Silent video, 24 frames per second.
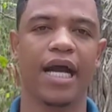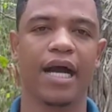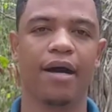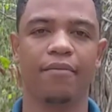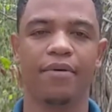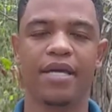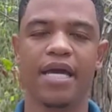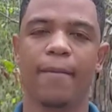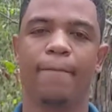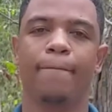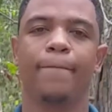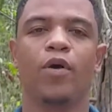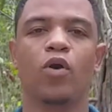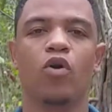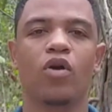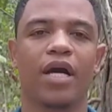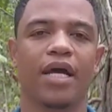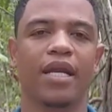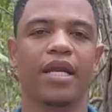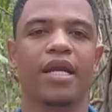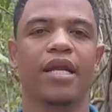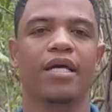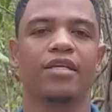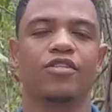había
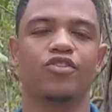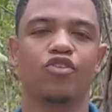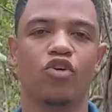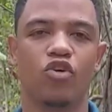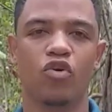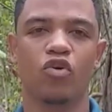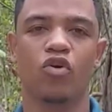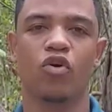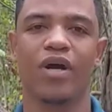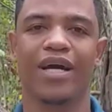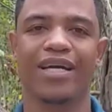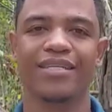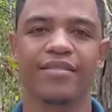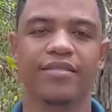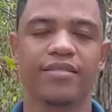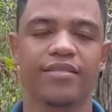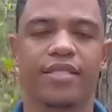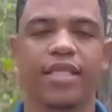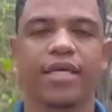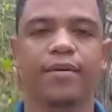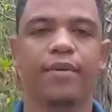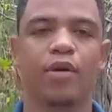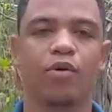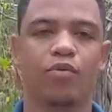poca relación con el
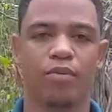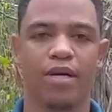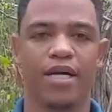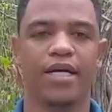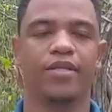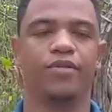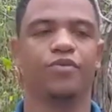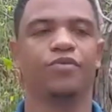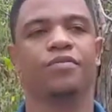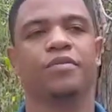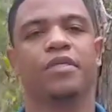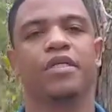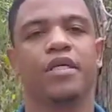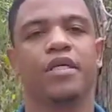sistema humano,